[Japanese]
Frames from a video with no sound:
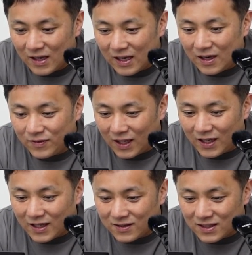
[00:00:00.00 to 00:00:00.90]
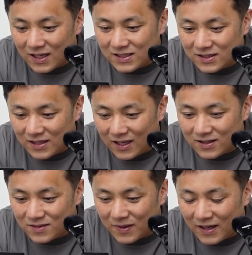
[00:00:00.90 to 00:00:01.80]
えー、2人でたくさん走って、
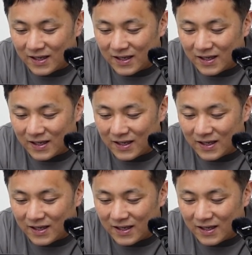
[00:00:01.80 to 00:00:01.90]
妻が